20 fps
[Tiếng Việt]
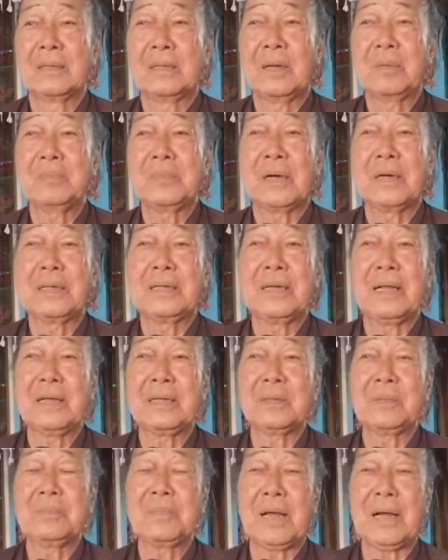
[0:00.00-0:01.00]
trong thời
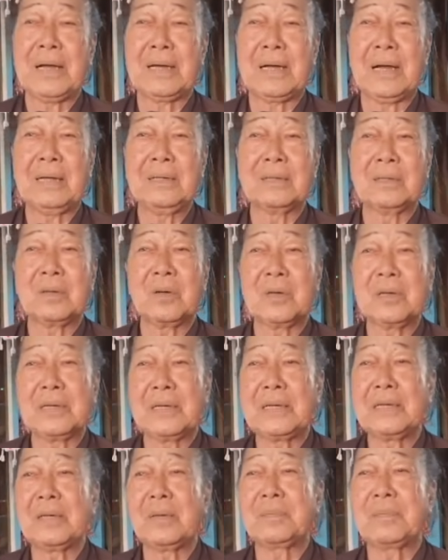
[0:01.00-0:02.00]
gian chúng ta đã được coi
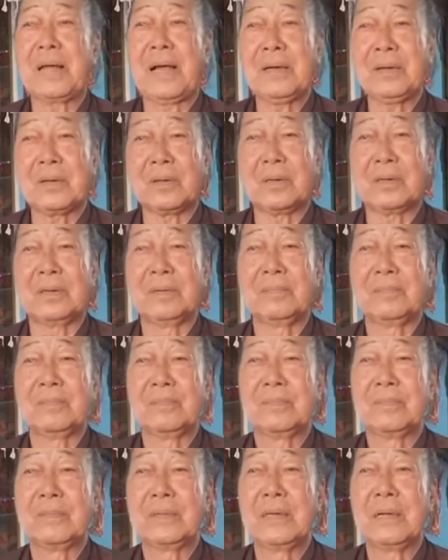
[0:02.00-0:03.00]
kinh đọc giảng rồi
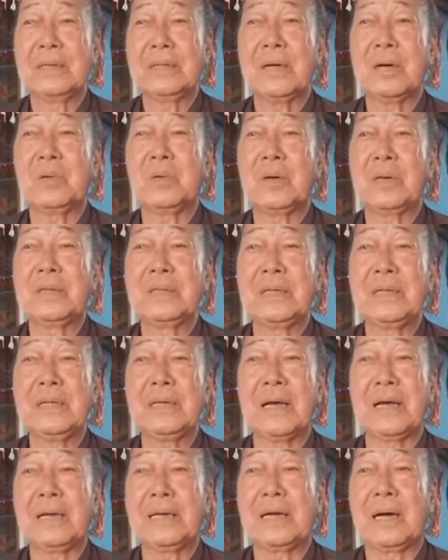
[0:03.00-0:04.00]
những câu kinh tiếng
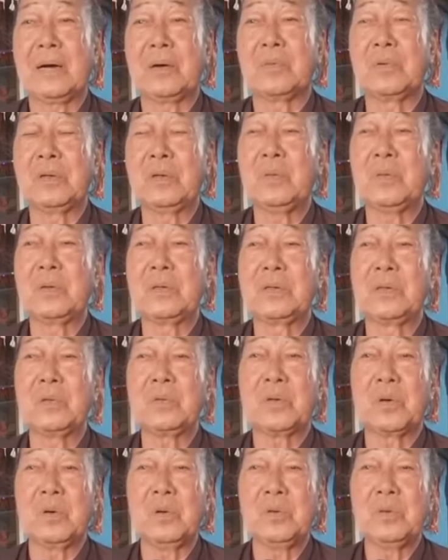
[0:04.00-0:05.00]
kệ nào của Đức Quỳnh Giáo
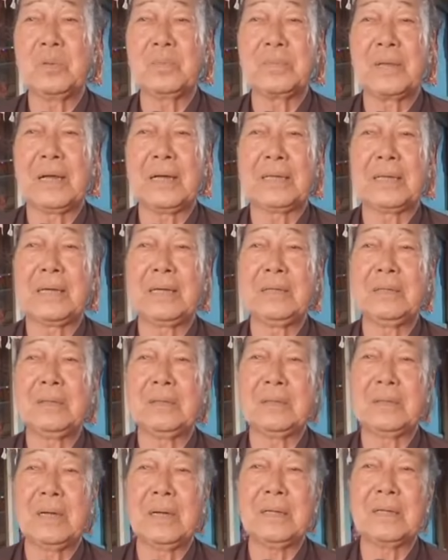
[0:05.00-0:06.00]
Chủ chúng ta thấy
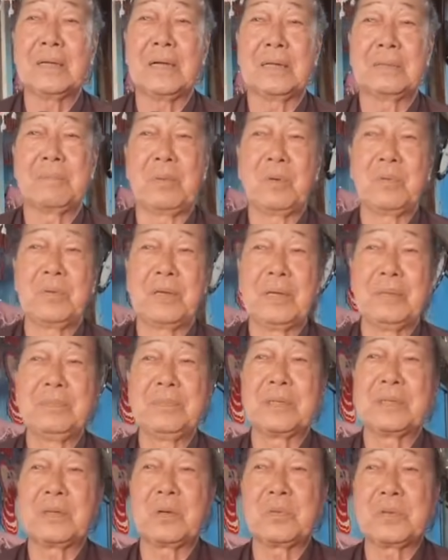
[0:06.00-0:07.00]
rất là màu nhiệm
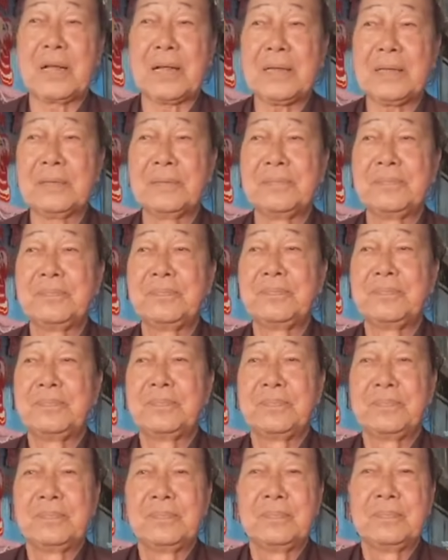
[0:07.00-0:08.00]
và sâu sắc
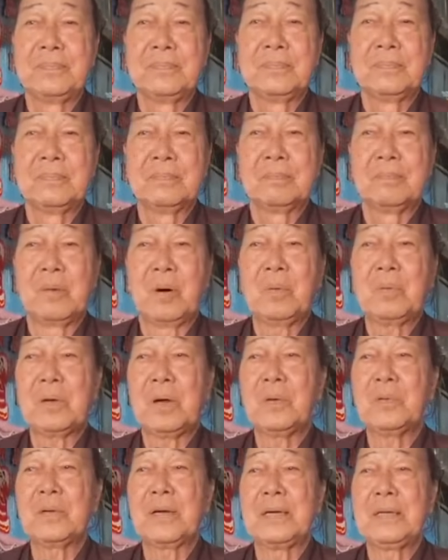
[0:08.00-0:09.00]
một
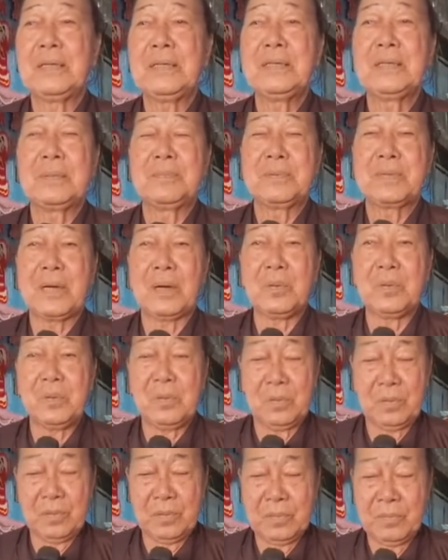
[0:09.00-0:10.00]
câu để ý nhiệm
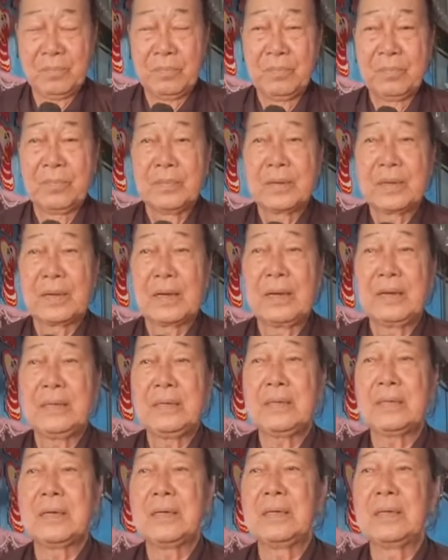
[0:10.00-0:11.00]
sâu
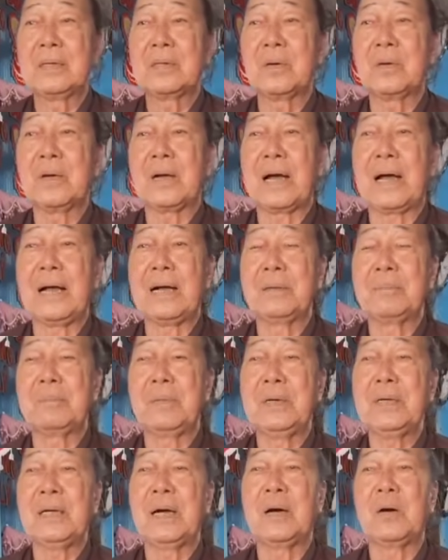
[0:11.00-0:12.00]
nghĩ suy cho cạn
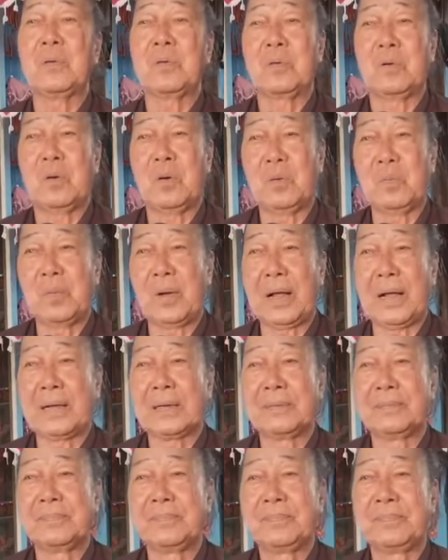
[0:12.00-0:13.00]
mới hầu khôn ngoan
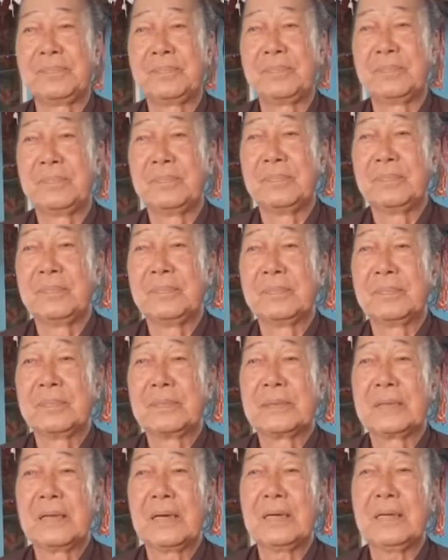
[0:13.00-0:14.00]

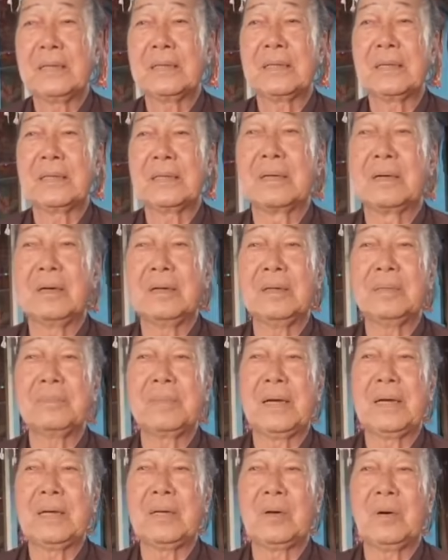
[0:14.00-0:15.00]
cho nên đó hôm
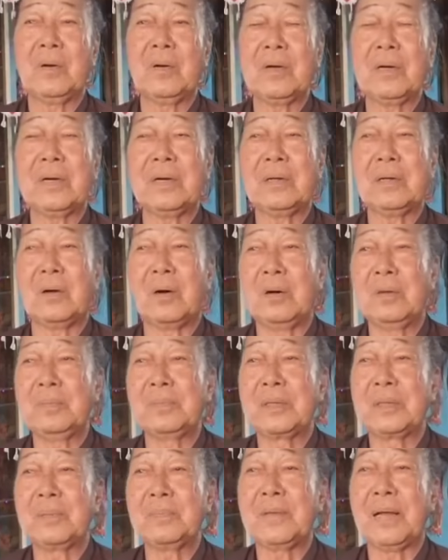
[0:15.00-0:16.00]
nay có cái cơ hội
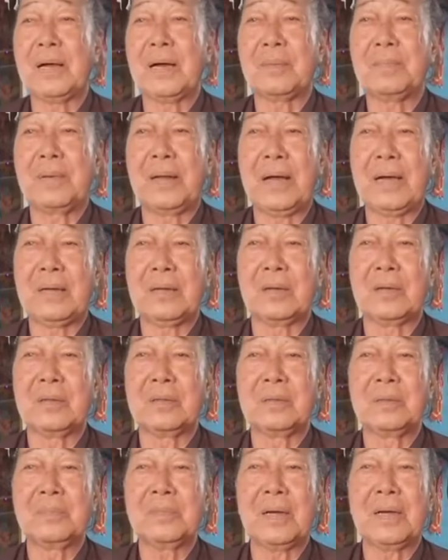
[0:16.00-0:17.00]
mà chúng ta gặp lại
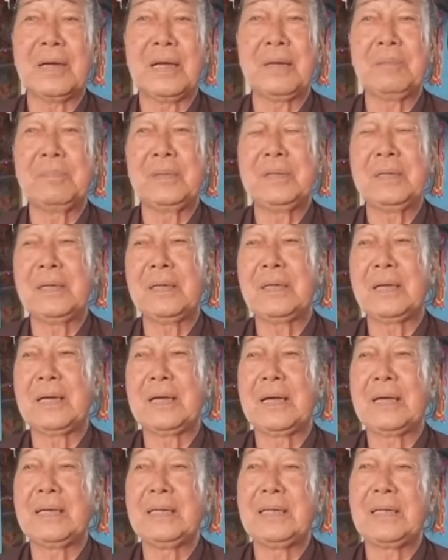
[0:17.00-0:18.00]
rồi chúng ta đem mình những cái
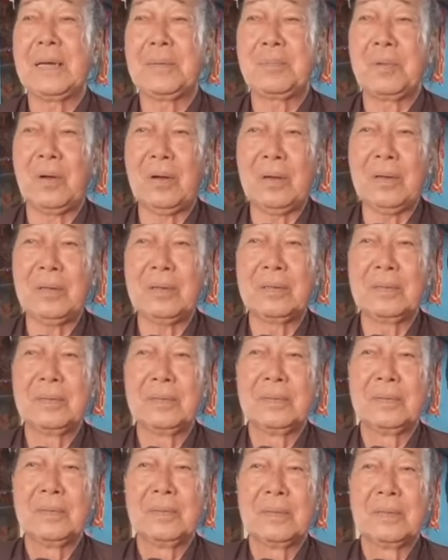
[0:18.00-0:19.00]
lời hay đẹp đó
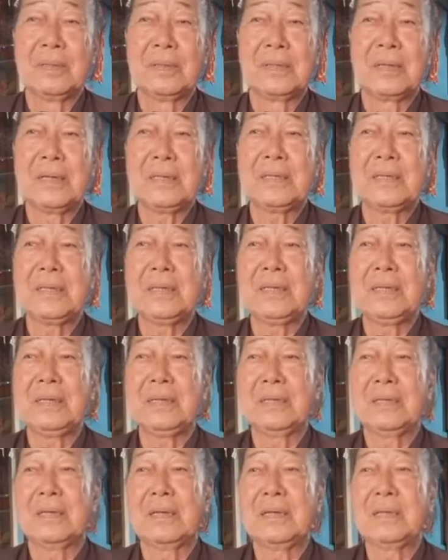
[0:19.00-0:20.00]
để
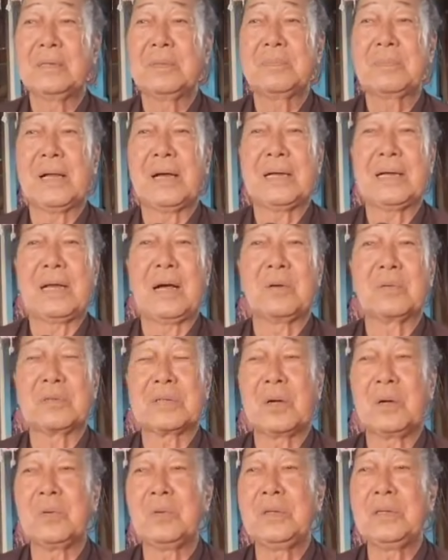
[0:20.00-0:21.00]
chi để chúng ta đào
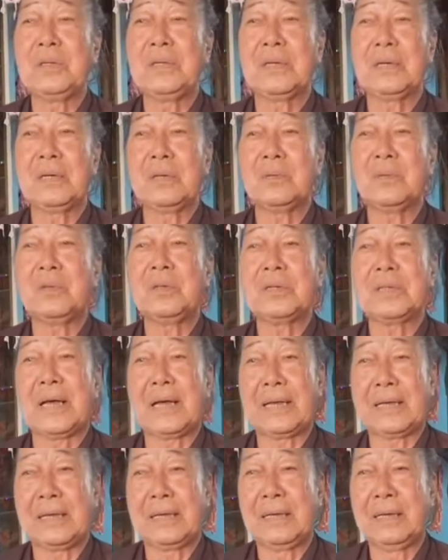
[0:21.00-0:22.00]
sâu ý nghĩa của đức
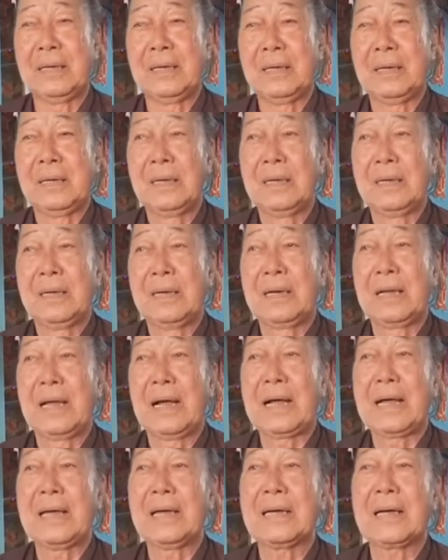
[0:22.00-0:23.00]
thầy
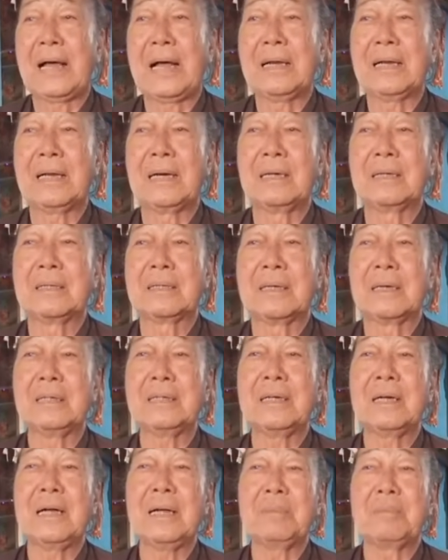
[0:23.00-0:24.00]
là nghe cạn lời chớ
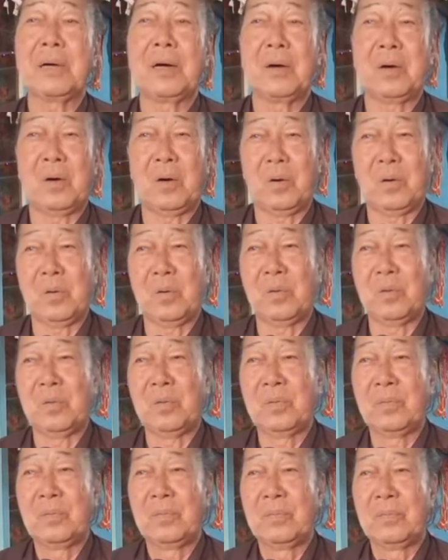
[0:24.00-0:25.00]
khá mờ hồ
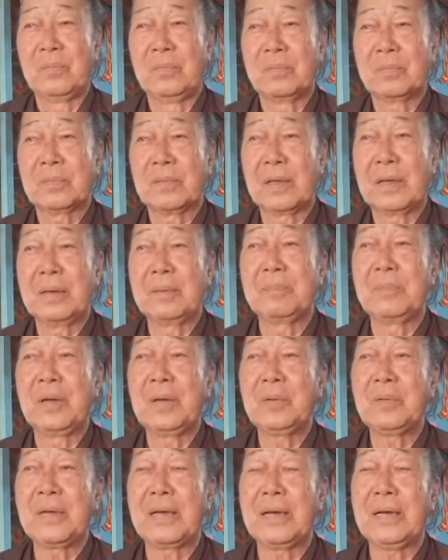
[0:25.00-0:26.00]
tìm
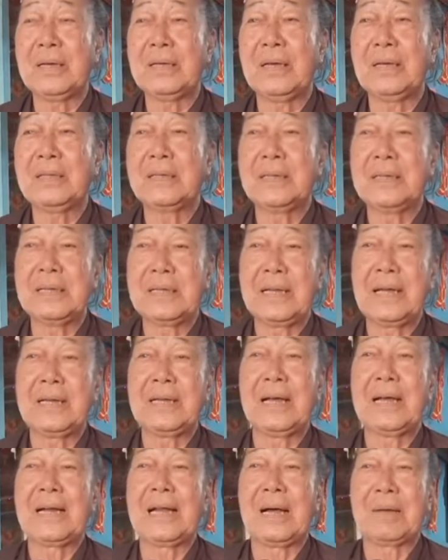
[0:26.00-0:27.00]
hiểu nghĩa để chi để
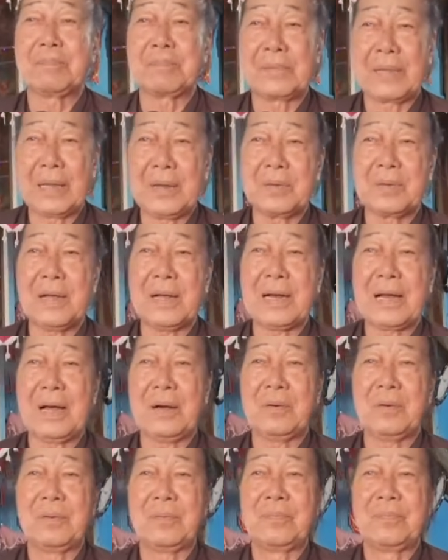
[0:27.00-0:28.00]
đã làm theo đắc
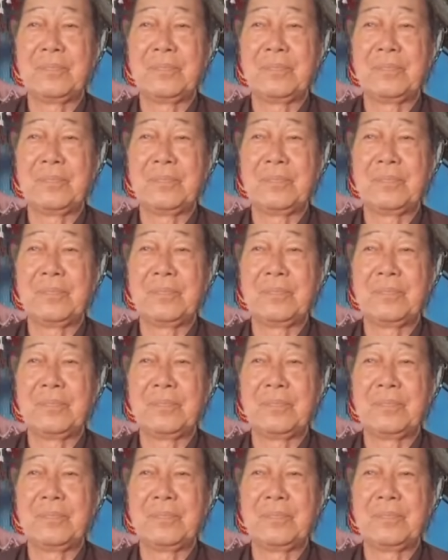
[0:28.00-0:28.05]
đạo